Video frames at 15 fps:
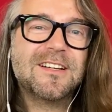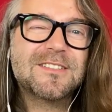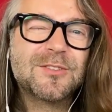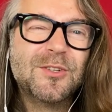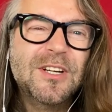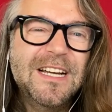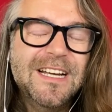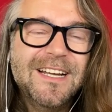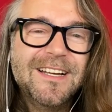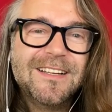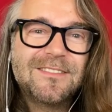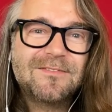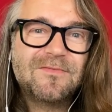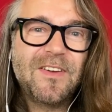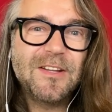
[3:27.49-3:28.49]
Also
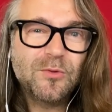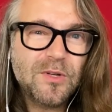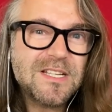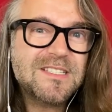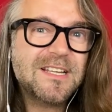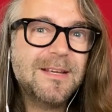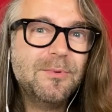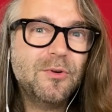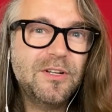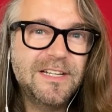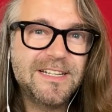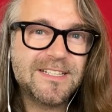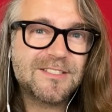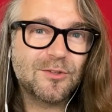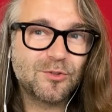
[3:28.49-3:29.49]
wenn du das Drehbuch
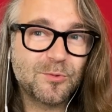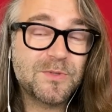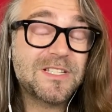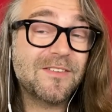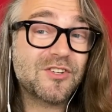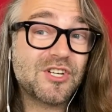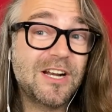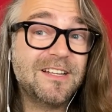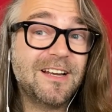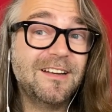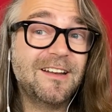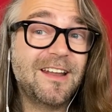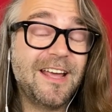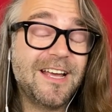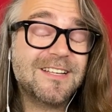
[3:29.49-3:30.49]
liest, und du bist ja wahrscheinlich
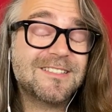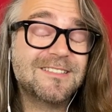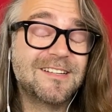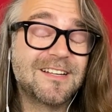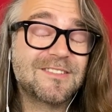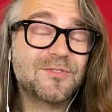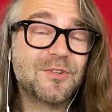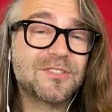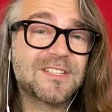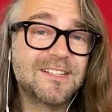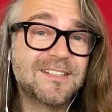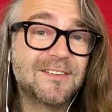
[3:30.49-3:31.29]
einer der Ersten, die das vor,